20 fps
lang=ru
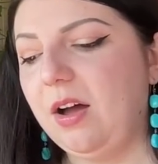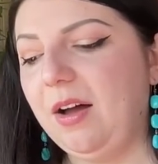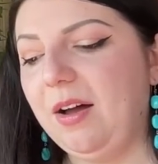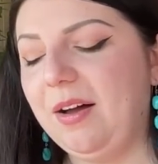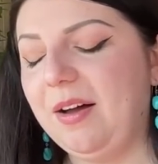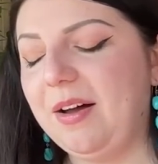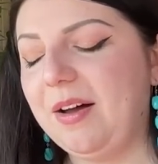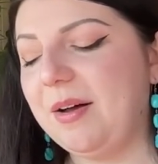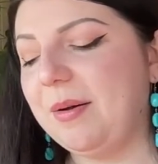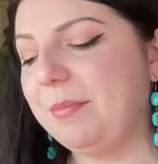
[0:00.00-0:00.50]

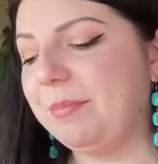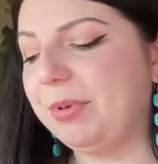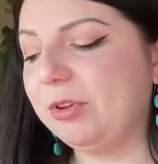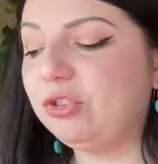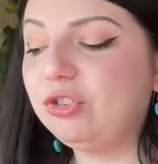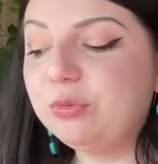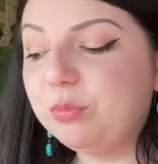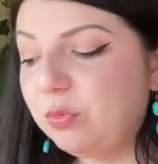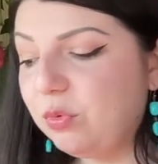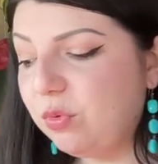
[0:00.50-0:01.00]
А
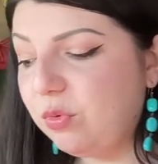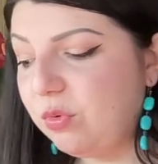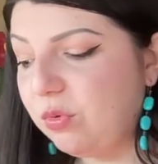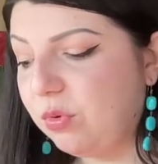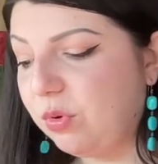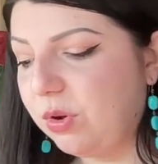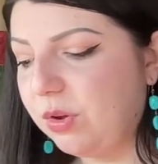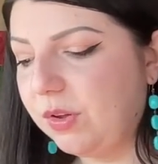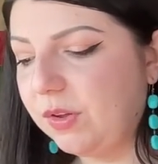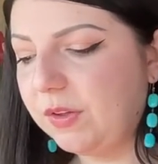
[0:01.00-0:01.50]

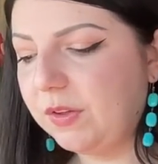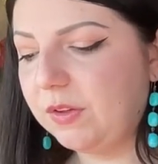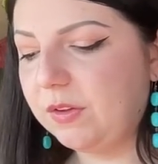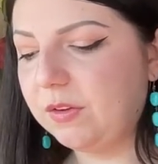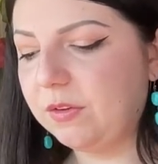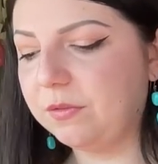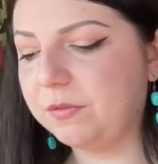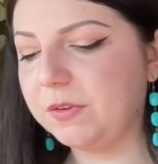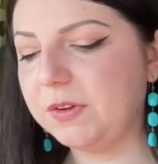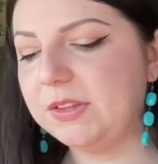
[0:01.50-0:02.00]
почему
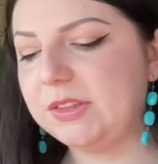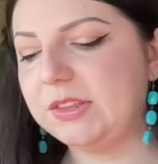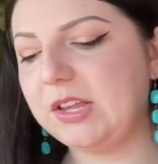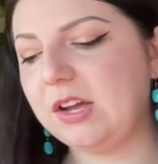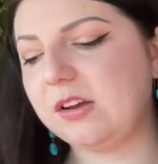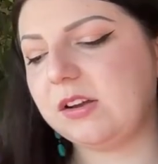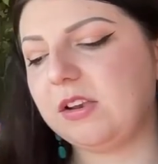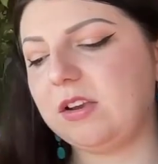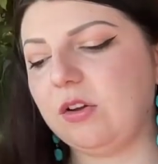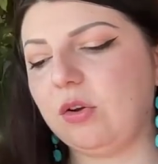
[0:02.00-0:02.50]
вы
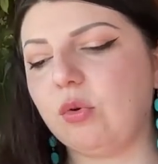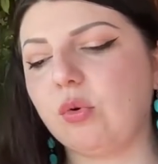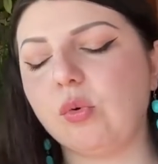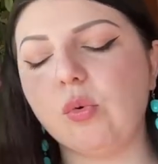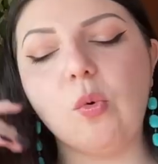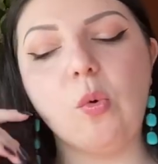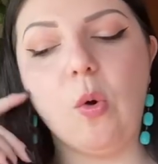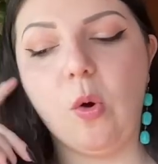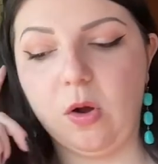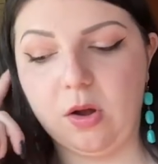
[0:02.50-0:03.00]
так
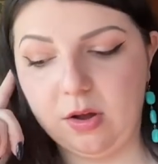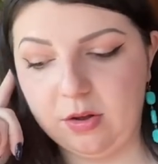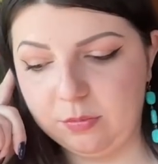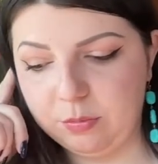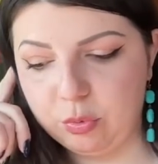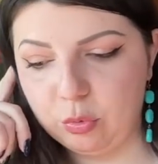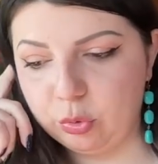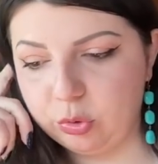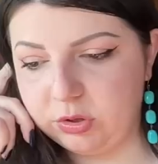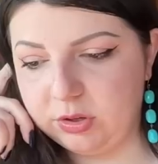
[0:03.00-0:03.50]
легко, как
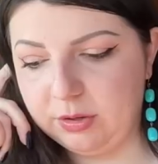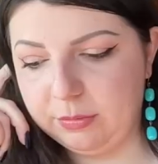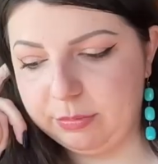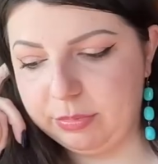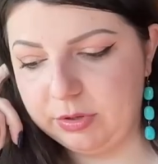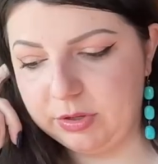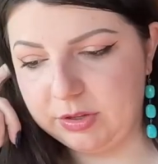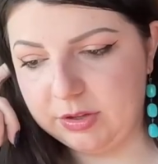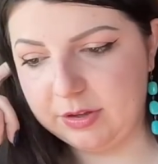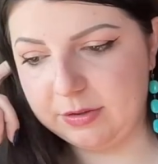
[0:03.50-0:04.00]
будто
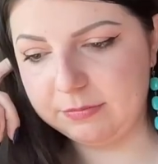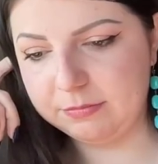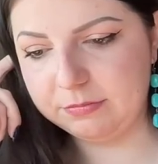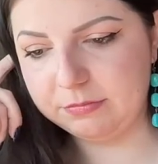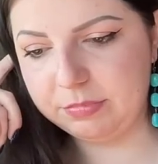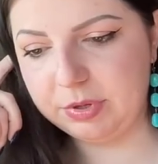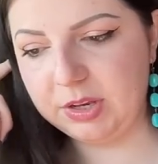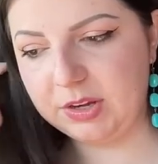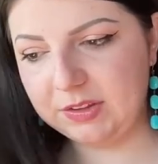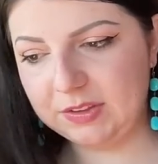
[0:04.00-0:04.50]
бы
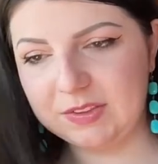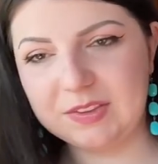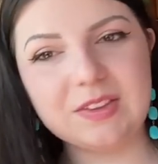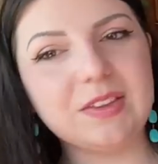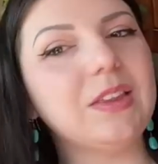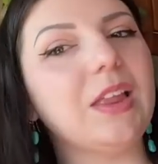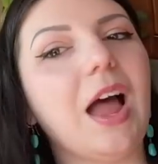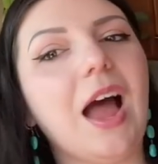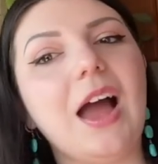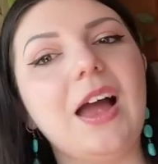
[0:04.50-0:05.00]

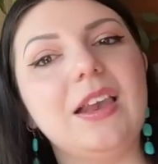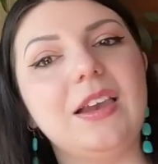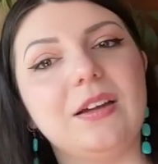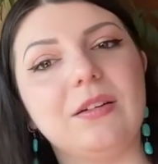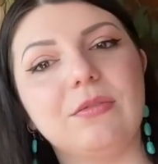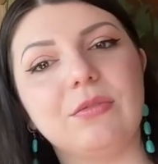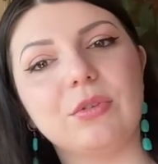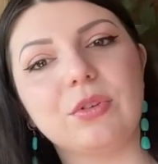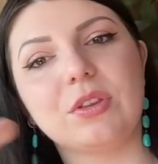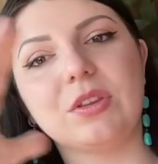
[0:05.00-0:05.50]
перестали
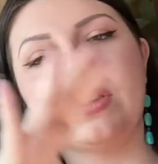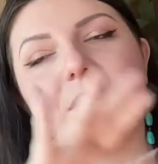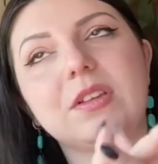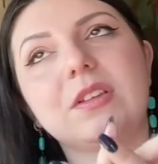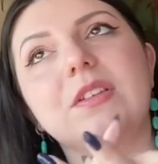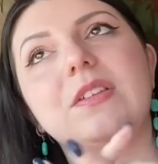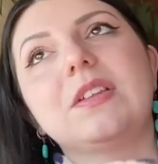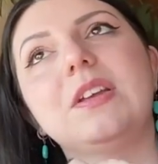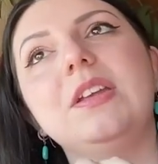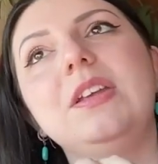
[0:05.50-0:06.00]
вот
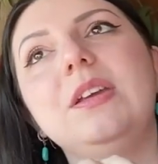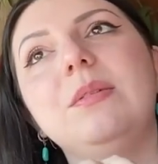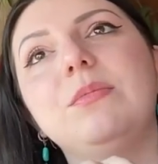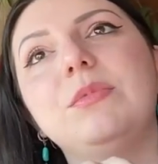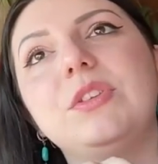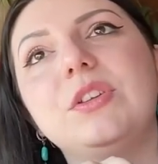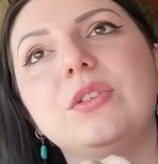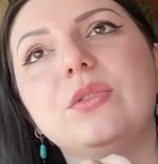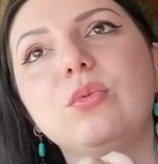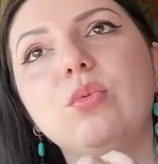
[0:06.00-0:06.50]
за
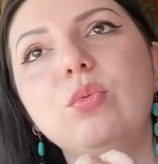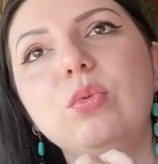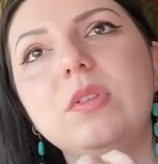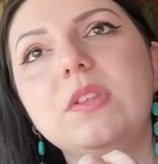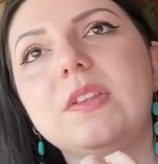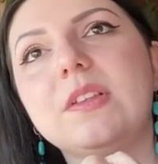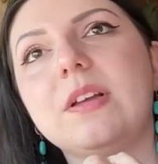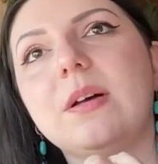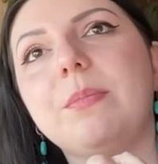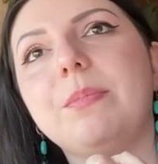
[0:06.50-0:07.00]
ним
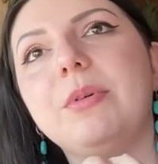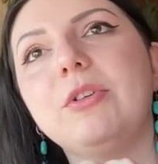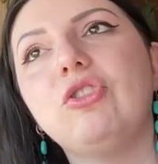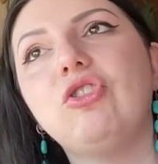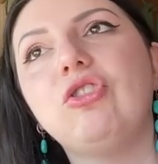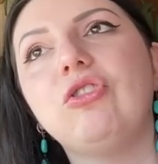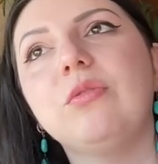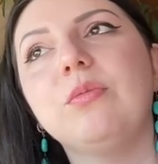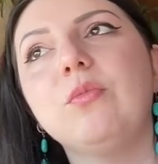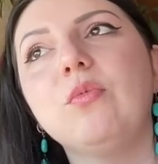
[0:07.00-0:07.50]
тянуться,
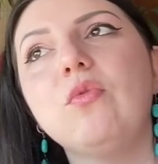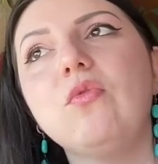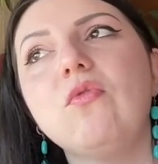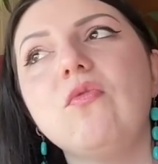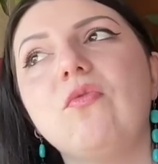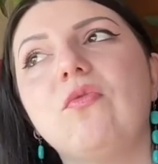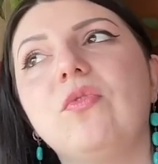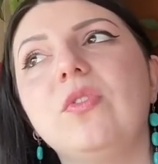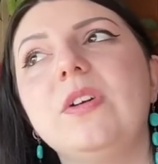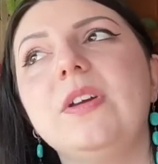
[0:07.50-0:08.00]

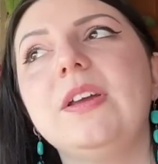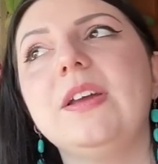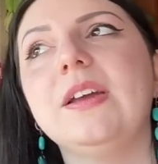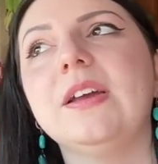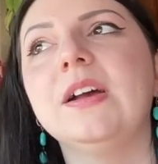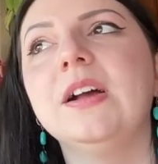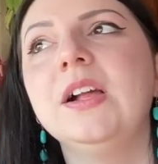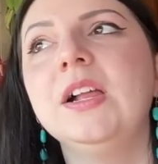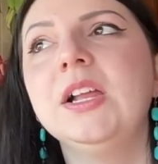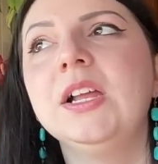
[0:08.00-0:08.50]
почему
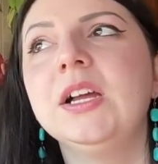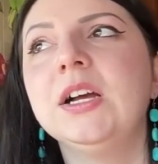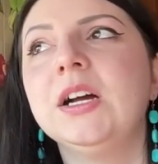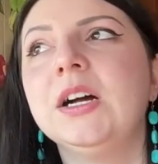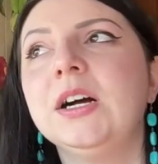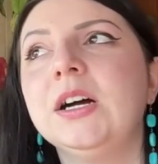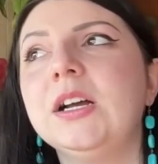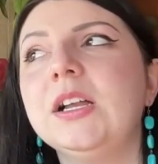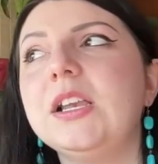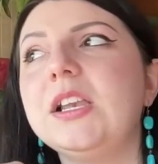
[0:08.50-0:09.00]
вы
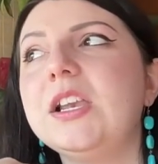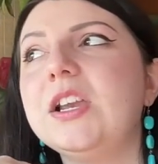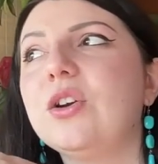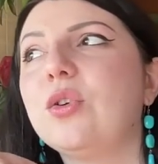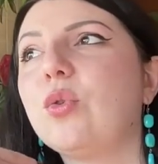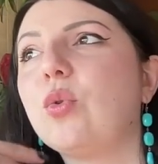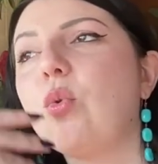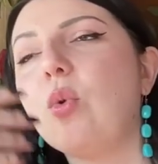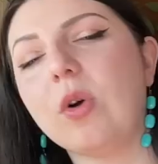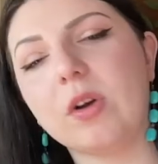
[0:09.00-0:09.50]

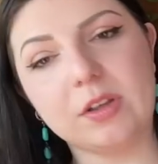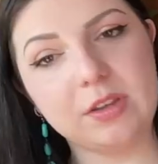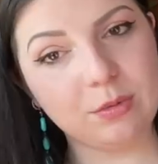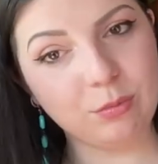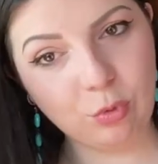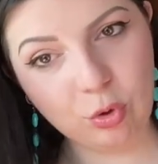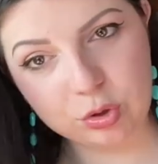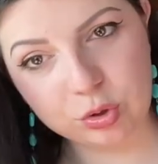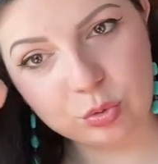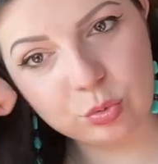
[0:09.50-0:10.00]
легко к
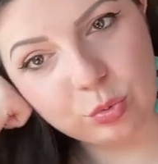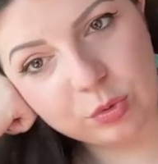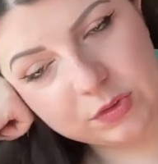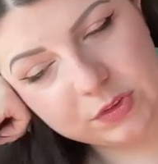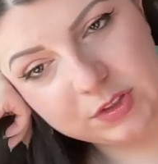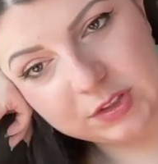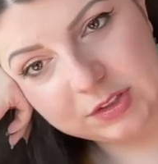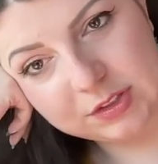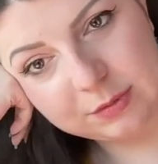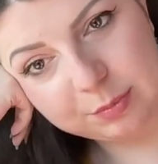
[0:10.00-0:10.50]
нему
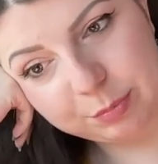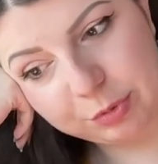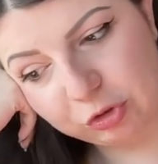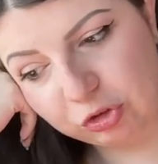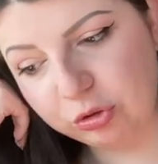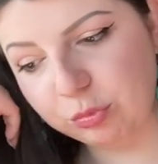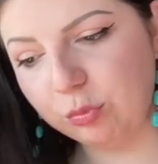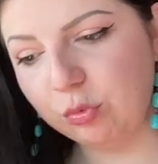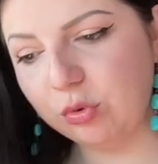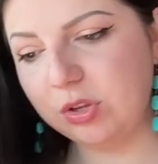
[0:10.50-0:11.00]
относитесь,
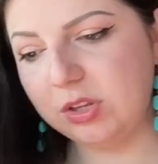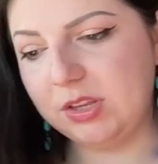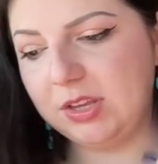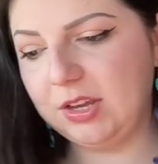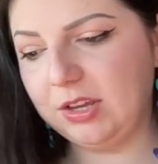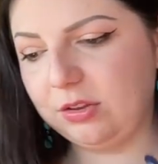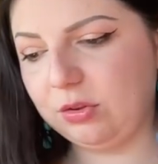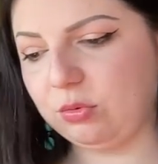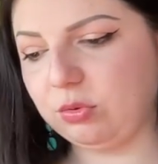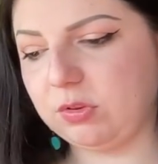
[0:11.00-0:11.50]
почему
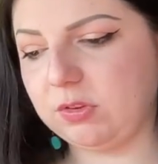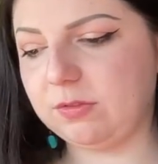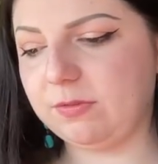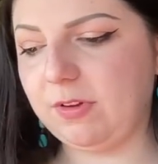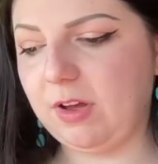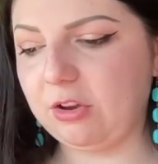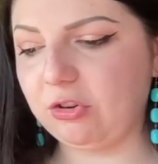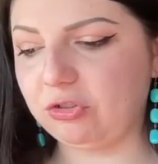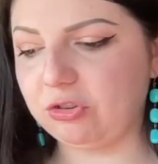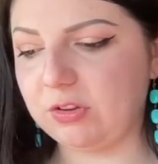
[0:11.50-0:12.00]
нету с
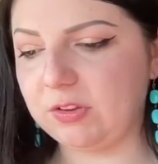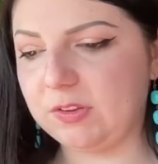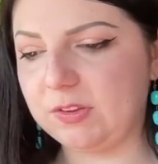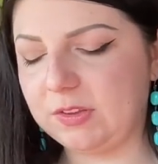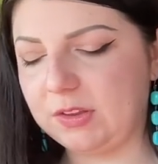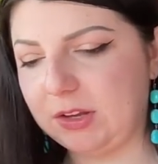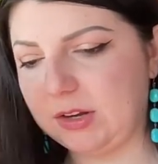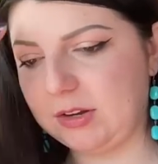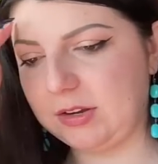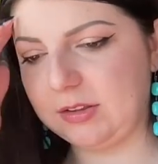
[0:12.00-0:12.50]
вашей
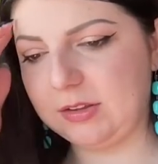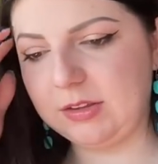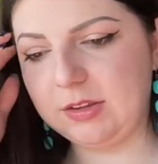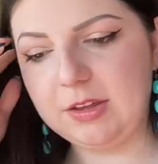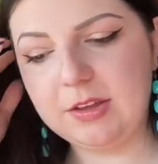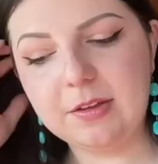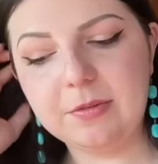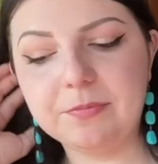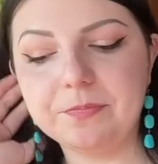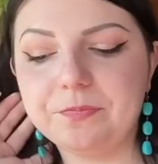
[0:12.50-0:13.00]

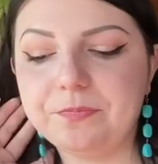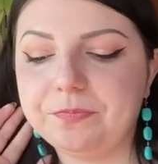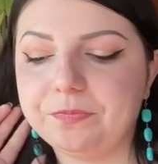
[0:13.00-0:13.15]
стороны